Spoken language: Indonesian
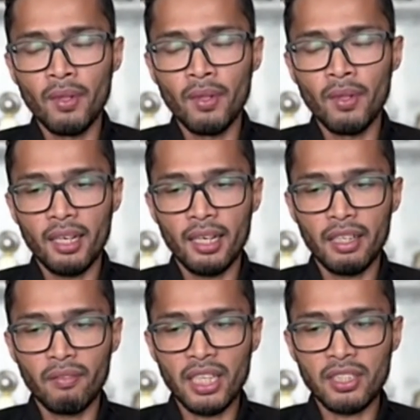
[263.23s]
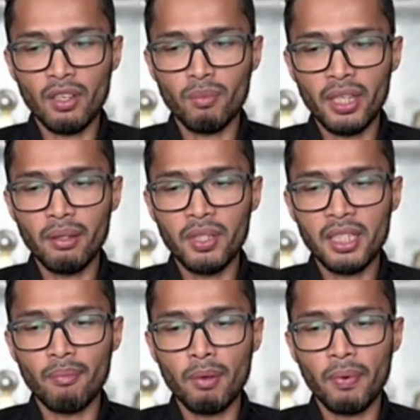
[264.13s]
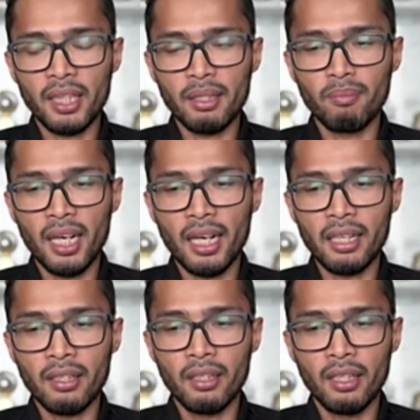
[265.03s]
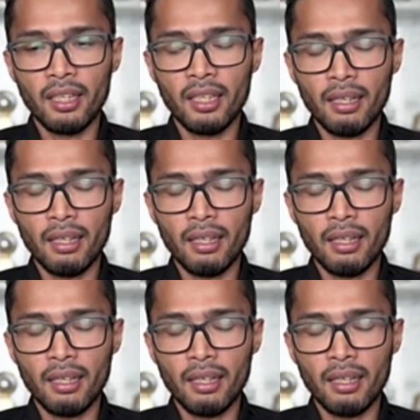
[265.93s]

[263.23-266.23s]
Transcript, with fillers: uh, investor mungkin bisa mempertimbangkan uh,